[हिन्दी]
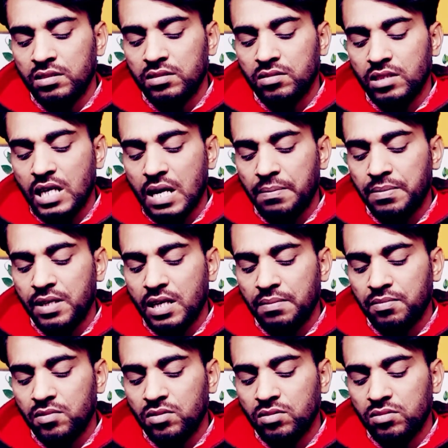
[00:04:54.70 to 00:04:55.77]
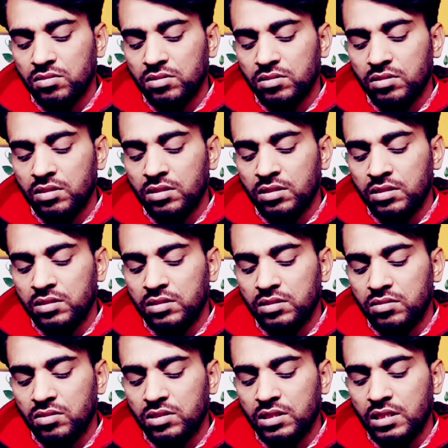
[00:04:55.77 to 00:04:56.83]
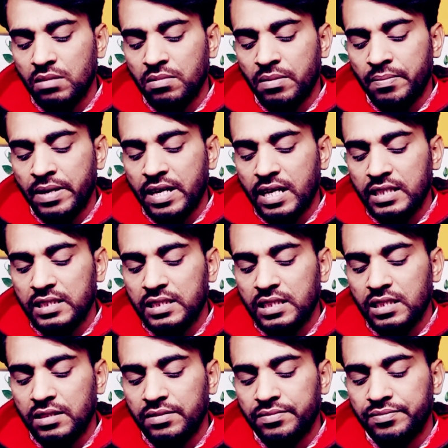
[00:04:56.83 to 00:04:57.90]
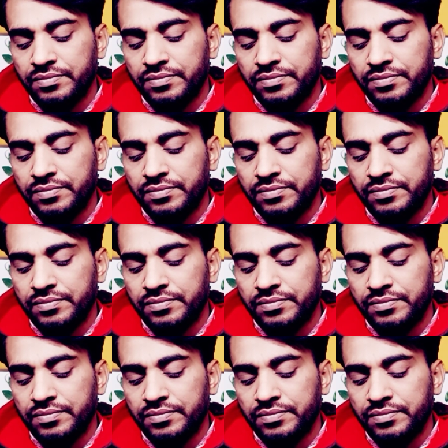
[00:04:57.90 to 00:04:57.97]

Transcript: तो यहाँ पे आपको थोड़ा सा एक बार बैक आ जाता है